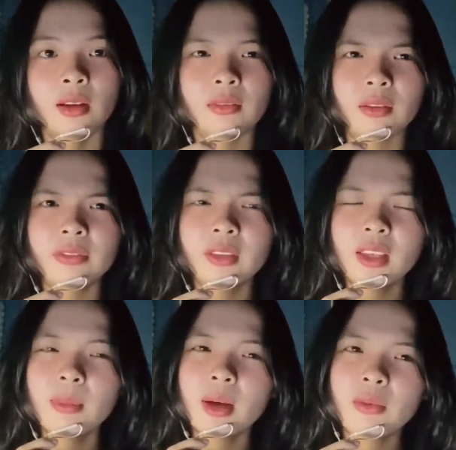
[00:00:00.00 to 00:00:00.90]
Và
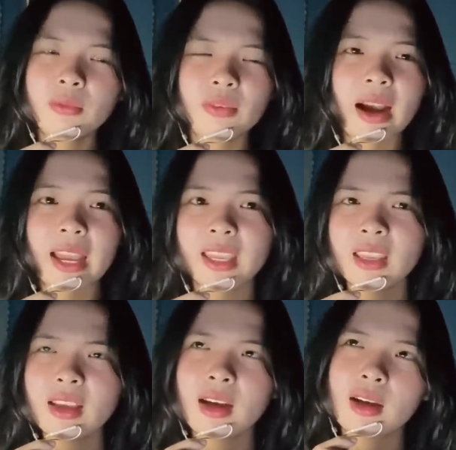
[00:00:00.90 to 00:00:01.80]
phía bên
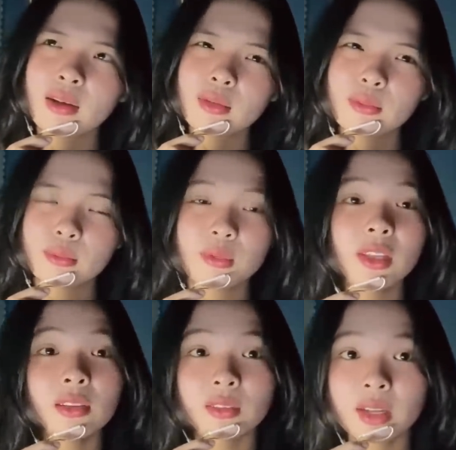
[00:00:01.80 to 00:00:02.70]
phải à,
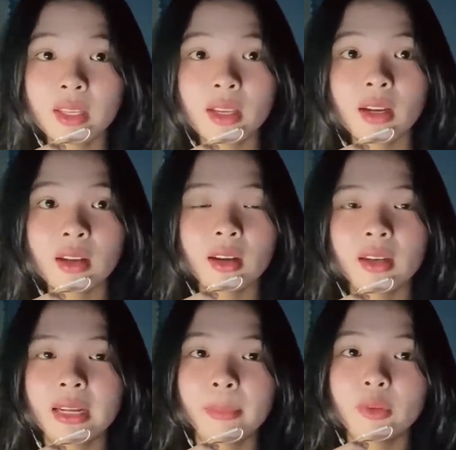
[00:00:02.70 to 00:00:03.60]
cái đường đi á,
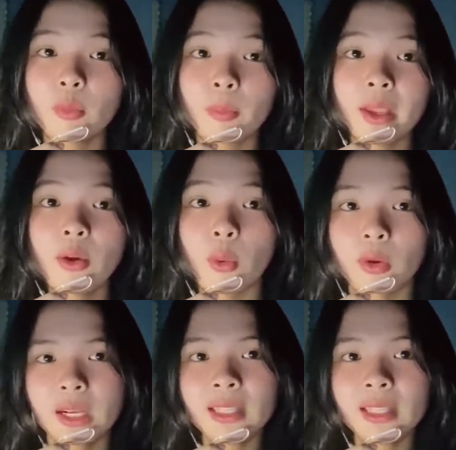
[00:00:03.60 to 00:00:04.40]
nằm trong một bé ruộng